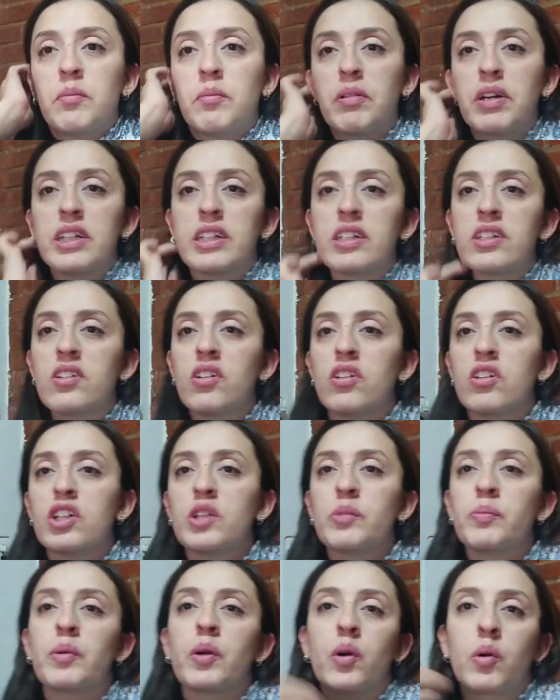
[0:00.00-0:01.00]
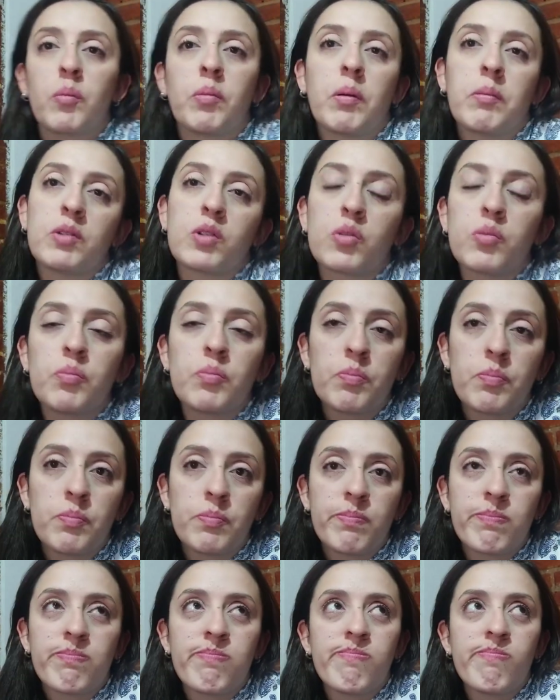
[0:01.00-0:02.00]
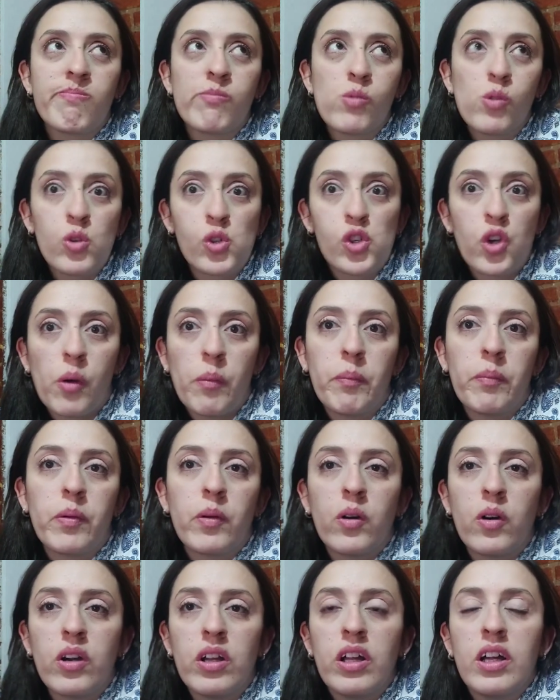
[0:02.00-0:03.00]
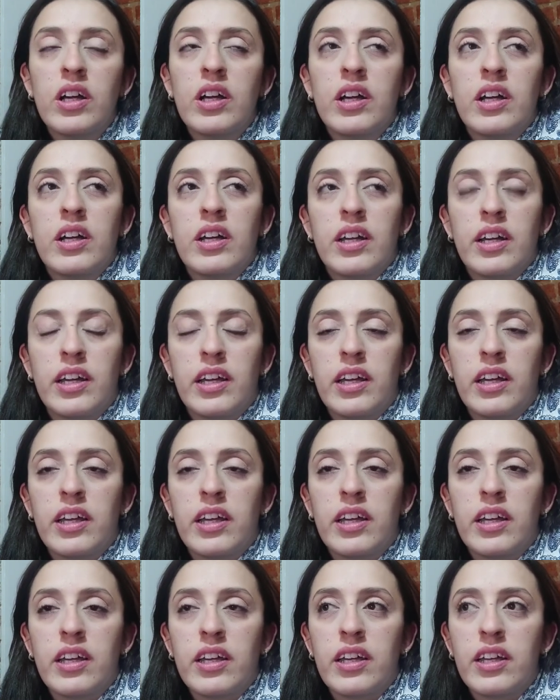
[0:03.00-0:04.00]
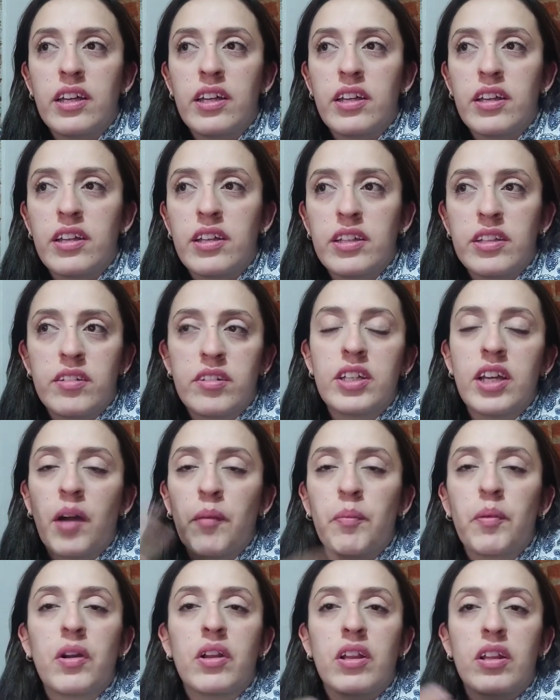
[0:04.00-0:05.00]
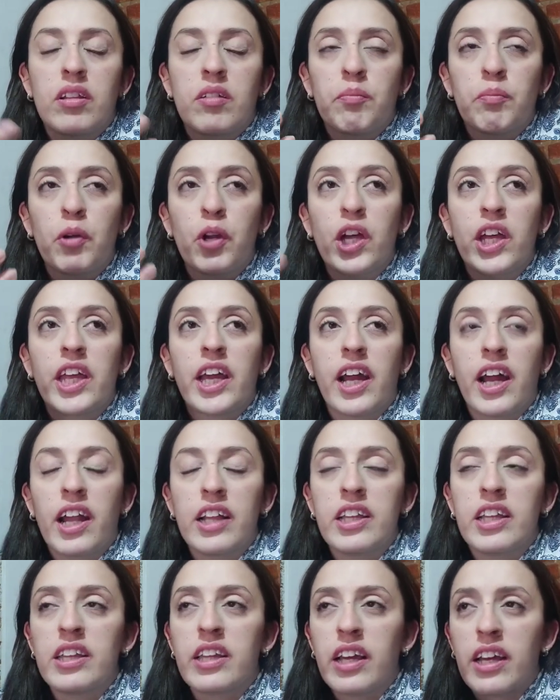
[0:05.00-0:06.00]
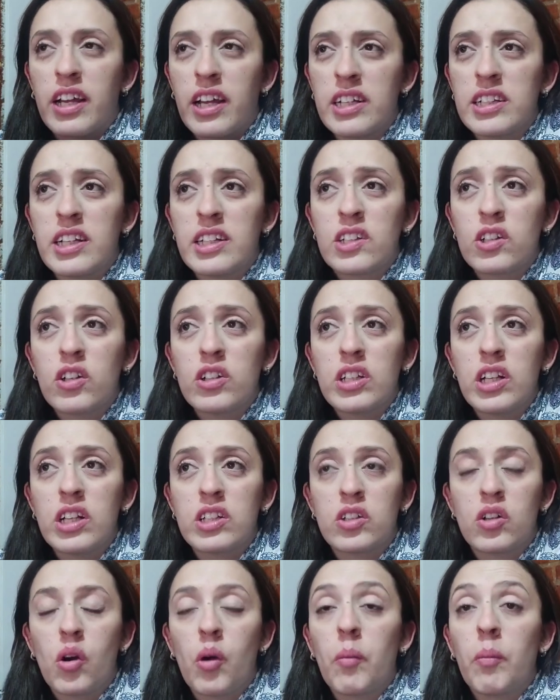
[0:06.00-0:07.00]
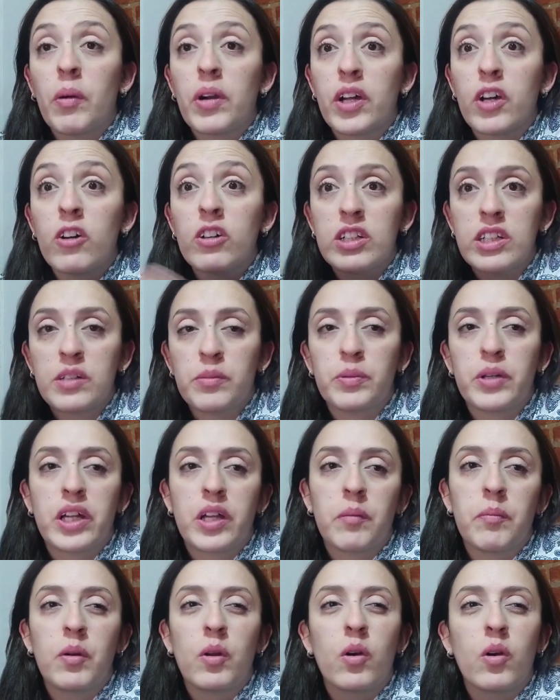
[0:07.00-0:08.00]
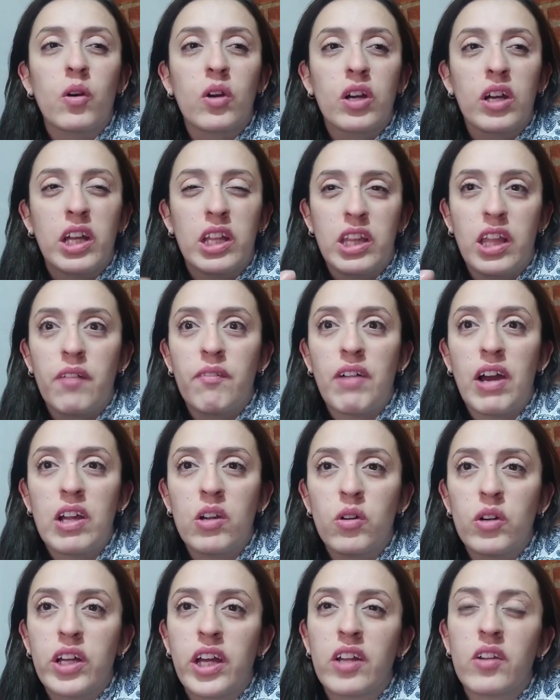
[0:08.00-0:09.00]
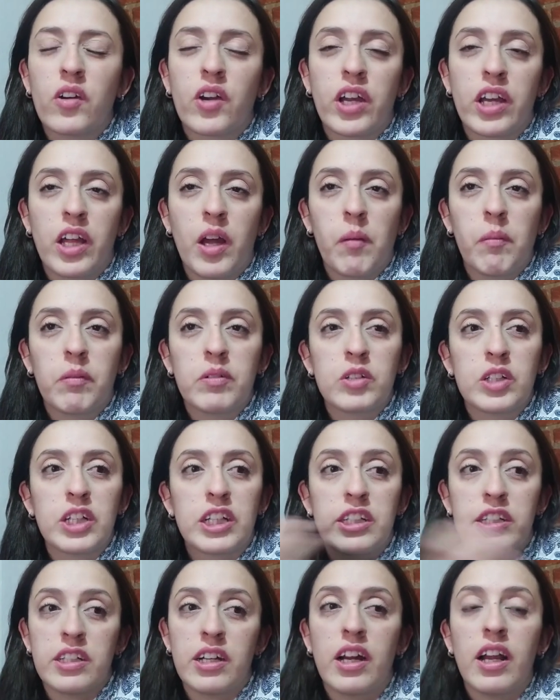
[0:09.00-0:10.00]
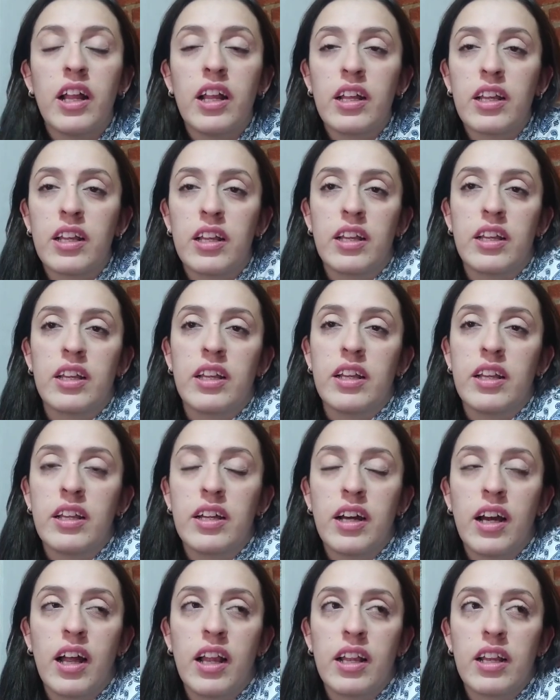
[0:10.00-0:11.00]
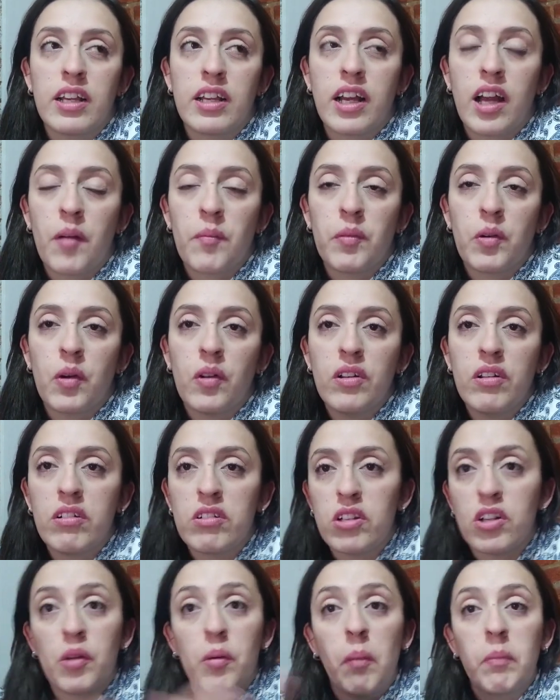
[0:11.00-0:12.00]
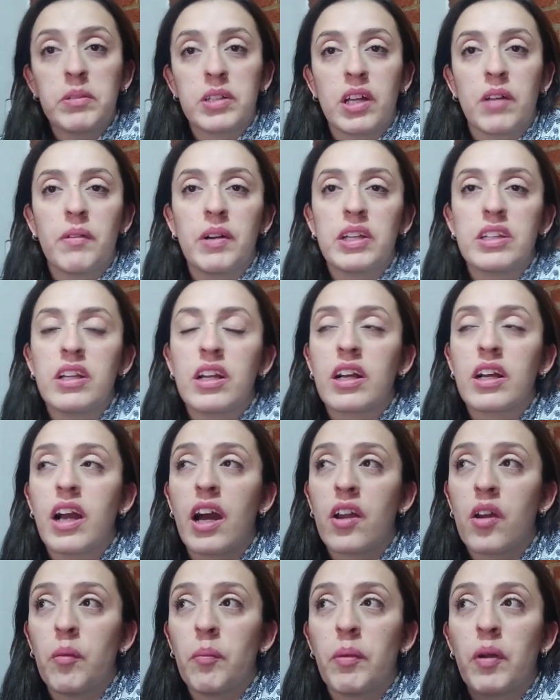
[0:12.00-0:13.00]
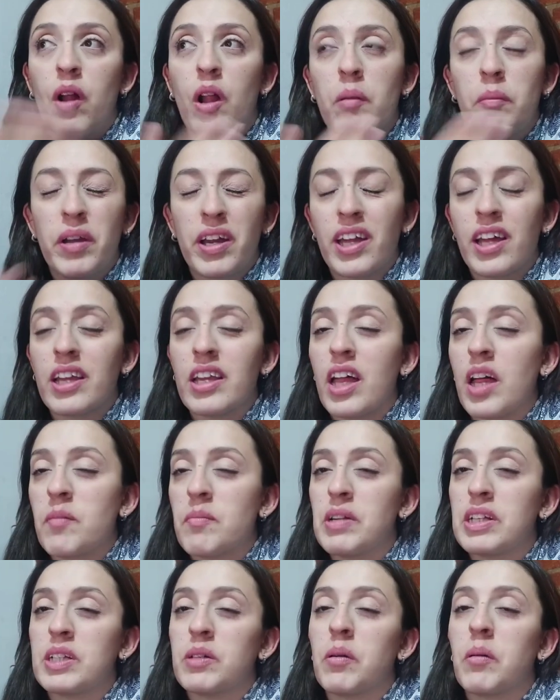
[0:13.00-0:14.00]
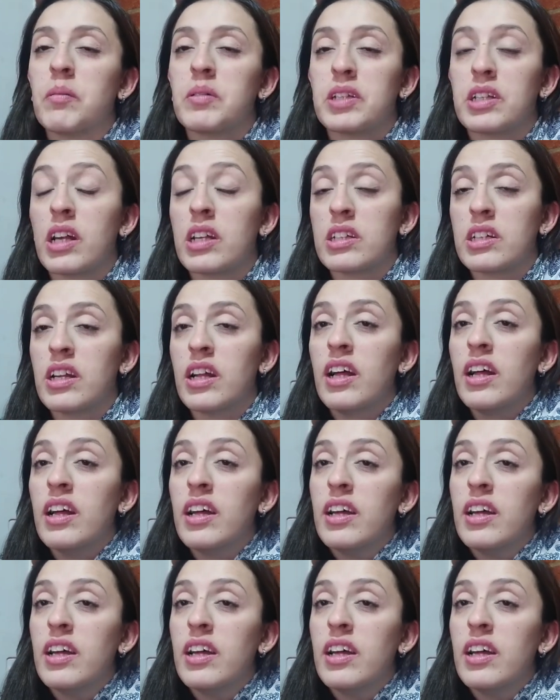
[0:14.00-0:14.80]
pues no nos preocupamos mucho por eh, ya por porque llegaran a integrar las cosas o por cosas, por ejemplo, de valor que no queríamos echar al, al camión, nos lo íbamos a llevar en el carro, pero al ver que nada más íbamos a hacer